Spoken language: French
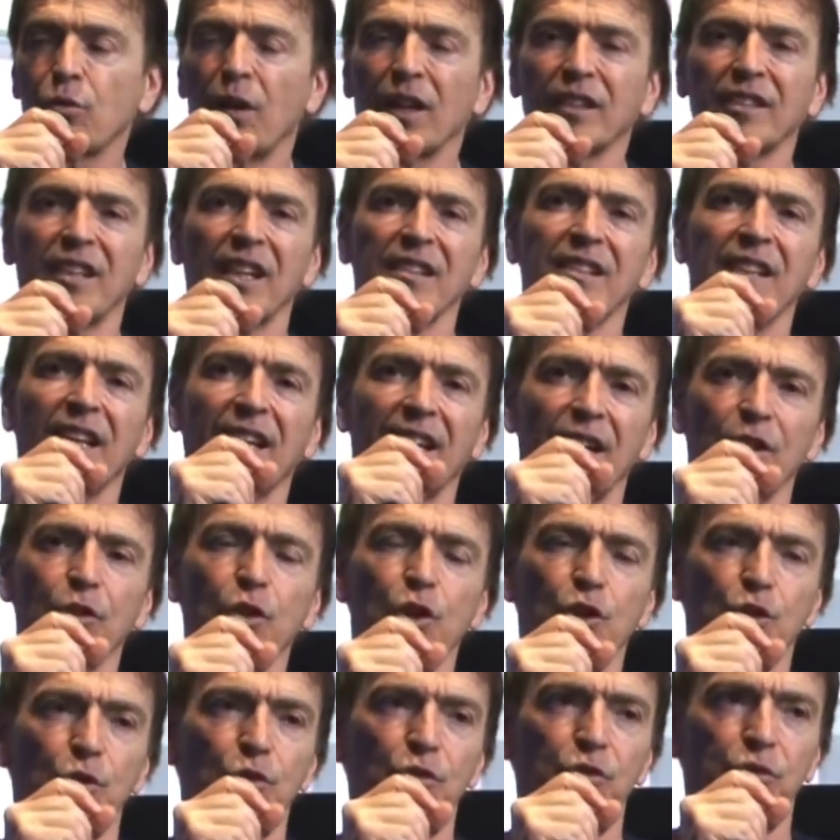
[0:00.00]
Je crois que ça, c'est
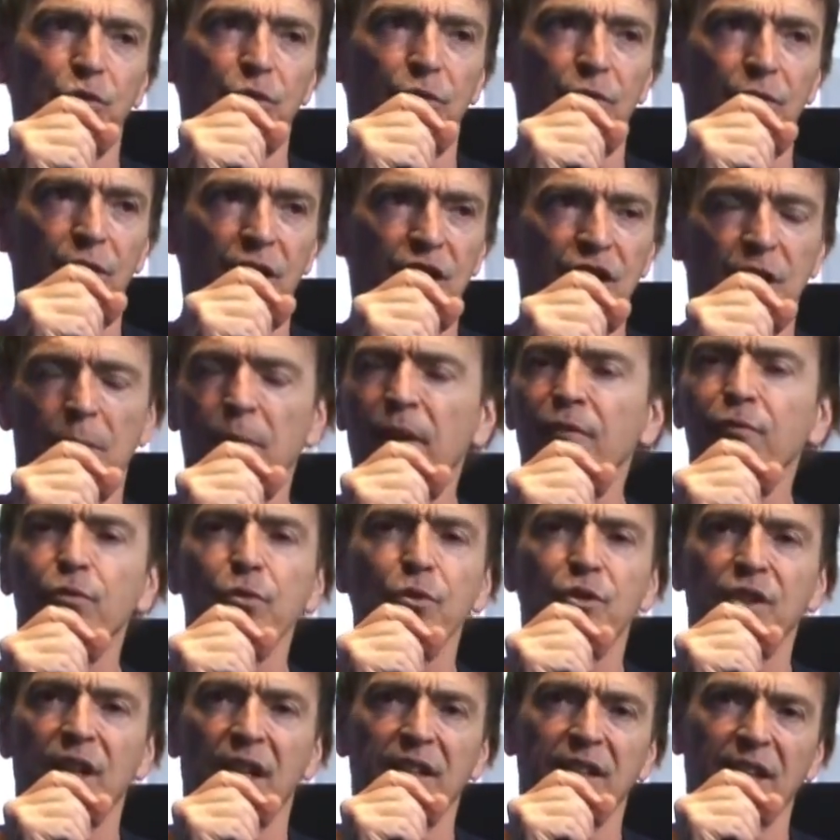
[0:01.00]
quelque chose qu'on n'a
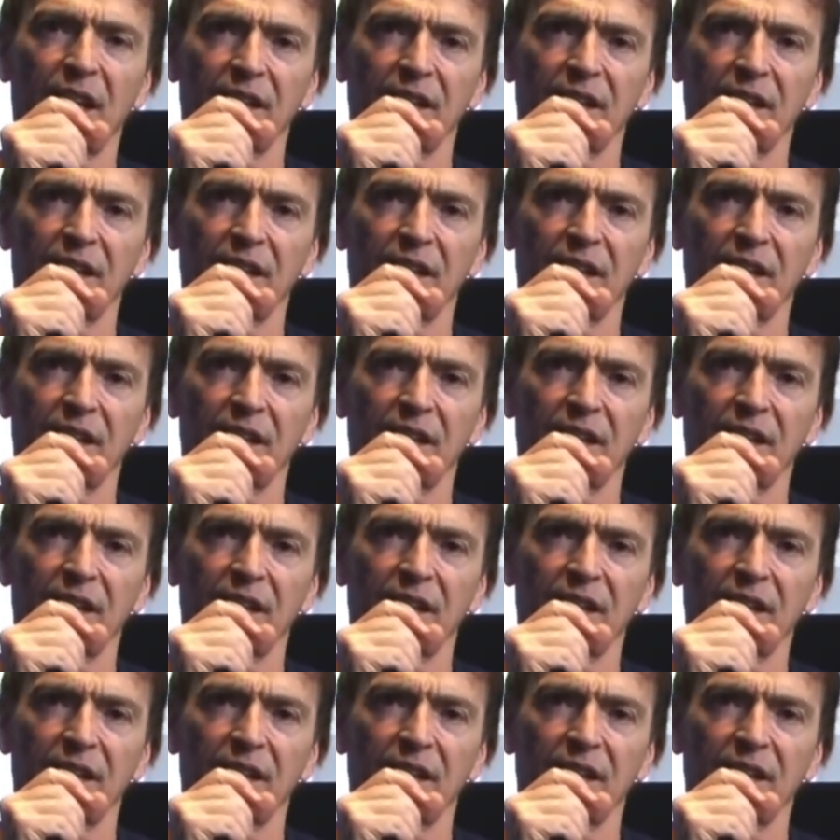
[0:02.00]
jamais voulu